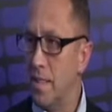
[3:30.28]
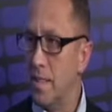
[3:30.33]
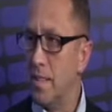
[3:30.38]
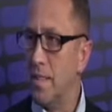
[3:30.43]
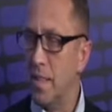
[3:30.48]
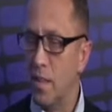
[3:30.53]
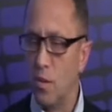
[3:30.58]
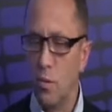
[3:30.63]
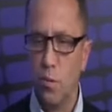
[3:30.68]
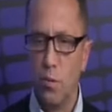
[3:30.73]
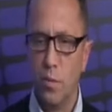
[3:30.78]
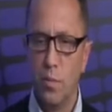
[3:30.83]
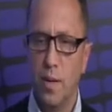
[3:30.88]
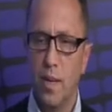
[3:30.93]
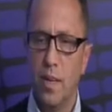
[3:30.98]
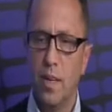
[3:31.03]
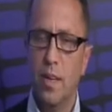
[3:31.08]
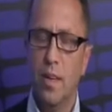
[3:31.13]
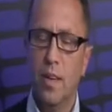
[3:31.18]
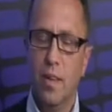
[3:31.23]

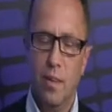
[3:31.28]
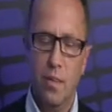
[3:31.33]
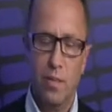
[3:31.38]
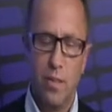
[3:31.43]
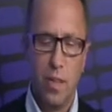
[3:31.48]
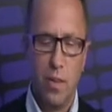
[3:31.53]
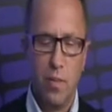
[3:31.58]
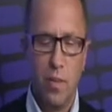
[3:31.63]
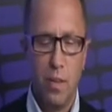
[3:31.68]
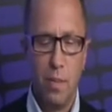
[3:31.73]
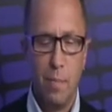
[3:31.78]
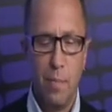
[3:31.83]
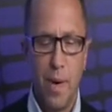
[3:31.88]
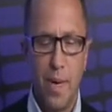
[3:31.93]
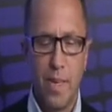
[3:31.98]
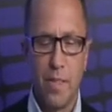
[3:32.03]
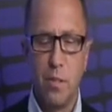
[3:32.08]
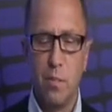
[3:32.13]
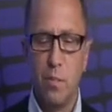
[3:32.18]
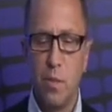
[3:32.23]
Nakulma w tej chwili
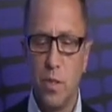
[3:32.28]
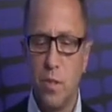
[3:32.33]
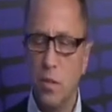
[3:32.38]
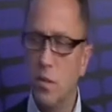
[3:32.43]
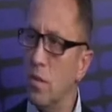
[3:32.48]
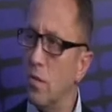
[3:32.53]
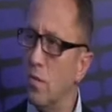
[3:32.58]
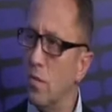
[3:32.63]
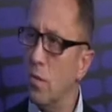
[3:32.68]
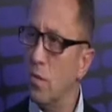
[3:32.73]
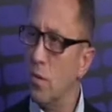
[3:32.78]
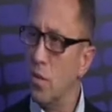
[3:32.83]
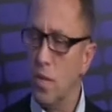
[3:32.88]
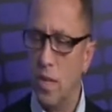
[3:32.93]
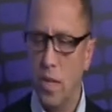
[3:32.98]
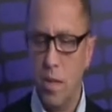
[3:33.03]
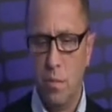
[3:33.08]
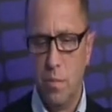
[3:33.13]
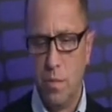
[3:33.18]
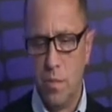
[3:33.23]
bardzo mocno się
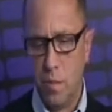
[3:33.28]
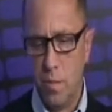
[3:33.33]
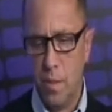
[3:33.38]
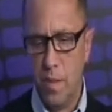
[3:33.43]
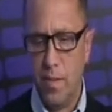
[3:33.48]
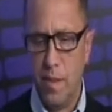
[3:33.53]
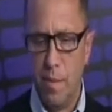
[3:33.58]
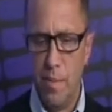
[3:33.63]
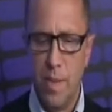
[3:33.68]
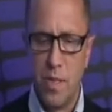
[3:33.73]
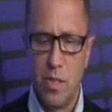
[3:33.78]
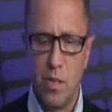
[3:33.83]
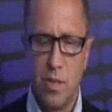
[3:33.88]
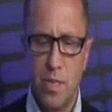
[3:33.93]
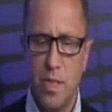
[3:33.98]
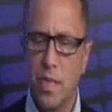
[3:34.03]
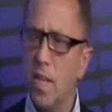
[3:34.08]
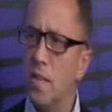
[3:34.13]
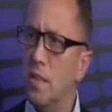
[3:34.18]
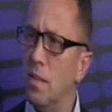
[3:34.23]
wyróżniają. Co prawda mecz
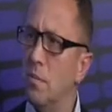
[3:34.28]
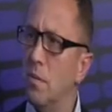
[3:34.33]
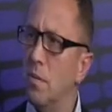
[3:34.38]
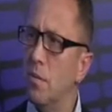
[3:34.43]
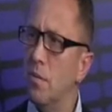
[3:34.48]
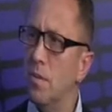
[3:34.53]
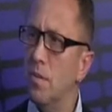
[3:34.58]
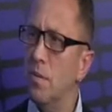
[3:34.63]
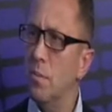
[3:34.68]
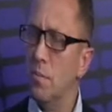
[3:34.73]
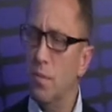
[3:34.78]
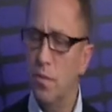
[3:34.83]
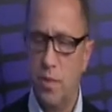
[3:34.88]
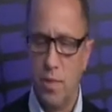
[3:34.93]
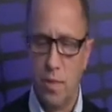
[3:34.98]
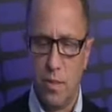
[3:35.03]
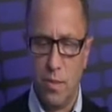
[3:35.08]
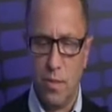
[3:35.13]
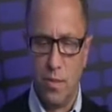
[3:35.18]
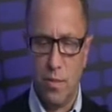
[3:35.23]
rozegrany był,
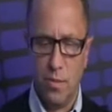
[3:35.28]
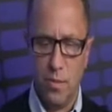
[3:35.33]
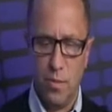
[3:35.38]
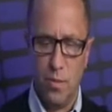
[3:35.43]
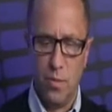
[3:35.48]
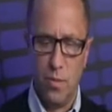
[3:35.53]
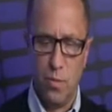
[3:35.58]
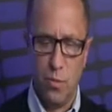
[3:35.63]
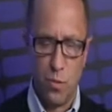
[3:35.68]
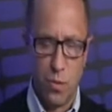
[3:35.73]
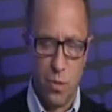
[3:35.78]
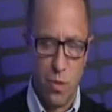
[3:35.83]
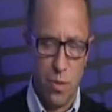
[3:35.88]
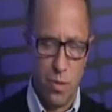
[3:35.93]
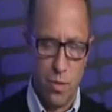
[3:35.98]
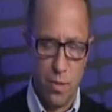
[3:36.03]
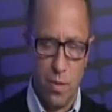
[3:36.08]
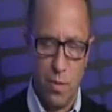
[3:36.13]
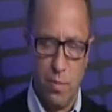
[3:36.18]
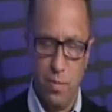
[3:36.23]
mówiłeś o dużo
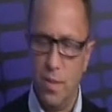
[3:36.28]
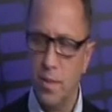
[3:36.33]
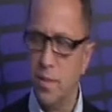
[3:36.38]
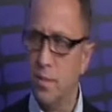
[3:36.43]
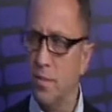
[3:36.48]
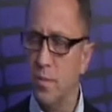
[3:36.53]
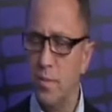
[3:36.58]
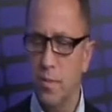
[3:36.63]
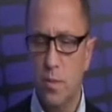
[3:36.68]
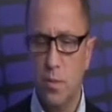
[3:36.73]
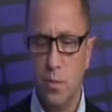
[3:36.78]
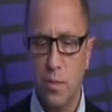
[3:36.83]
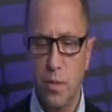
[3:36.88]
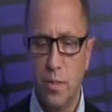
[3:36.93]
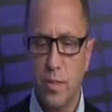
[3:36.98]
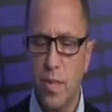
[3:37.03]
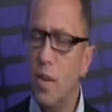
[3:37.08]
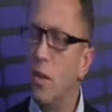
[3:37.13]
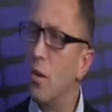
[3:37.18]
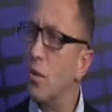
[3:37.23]
kibiców, no tu
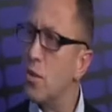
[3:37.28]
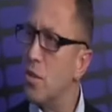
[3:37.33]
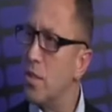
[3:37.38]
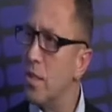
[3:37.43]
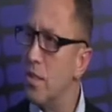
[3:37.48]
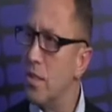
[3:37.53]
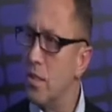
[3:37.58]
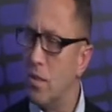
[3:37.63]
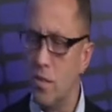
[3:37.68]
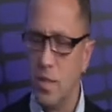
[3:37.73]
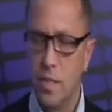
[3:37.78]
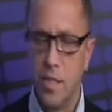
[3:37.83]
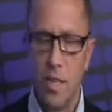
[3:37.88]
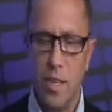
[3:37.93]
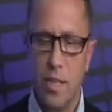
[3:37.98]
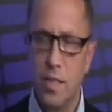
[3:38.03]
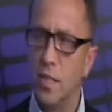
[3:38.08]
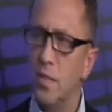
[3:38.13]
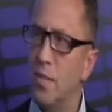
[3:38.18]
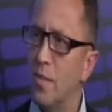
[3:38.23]
tylko 3000,
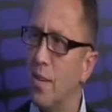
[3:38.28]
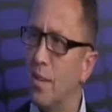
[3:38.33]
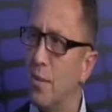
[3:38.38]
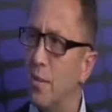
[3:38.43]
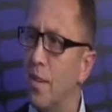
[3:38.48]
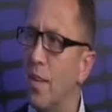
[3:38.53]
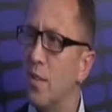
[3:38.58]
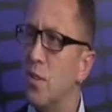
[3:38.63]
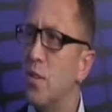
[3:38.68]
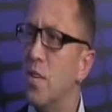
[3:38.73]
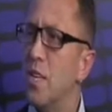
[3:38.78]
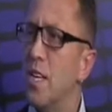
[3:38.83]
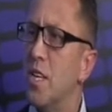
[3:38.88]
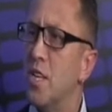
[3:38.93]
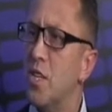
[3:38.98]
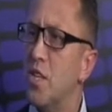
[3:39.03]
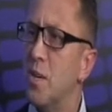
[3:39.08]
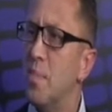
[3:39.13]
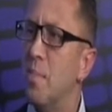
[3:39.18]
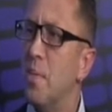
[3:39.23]
ale ze względu na to, że
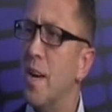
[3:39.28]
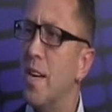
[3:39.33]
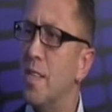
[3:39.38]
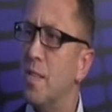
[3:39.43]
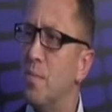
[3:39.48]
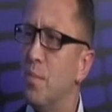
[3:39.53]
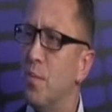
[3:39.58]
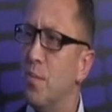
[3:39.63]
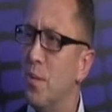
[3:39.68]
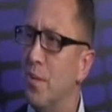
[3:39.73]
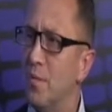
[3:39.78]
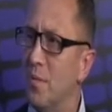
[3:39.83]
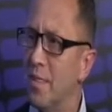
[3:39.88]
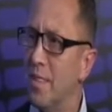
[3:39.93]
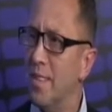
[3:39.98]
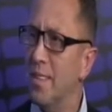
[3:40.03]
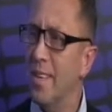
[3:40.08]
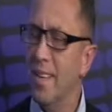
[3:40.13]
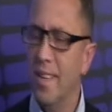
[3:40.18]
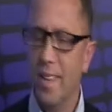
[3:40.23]
jeszcze plac
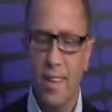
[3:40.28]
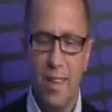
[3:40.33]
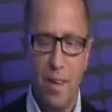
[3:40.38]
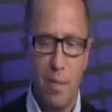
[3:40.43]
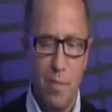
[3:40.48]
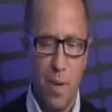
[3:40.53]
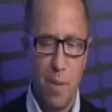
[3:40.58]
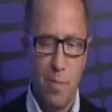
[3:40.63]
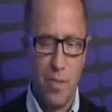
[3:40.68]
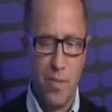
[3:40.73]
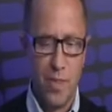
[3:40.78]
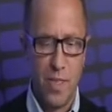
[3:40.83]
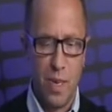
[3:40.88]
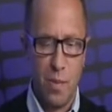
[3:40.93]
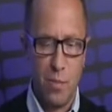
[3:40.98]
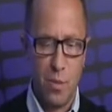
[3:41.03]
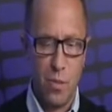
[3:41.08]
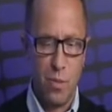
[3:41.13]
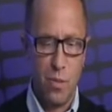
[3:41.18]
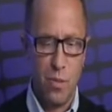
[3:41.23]
budowy mamy w
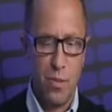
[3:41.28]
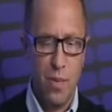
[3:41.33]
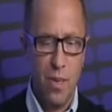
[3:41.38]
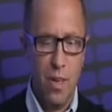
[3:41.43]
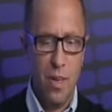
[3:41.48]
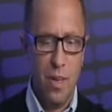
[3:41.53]
Zabrzu.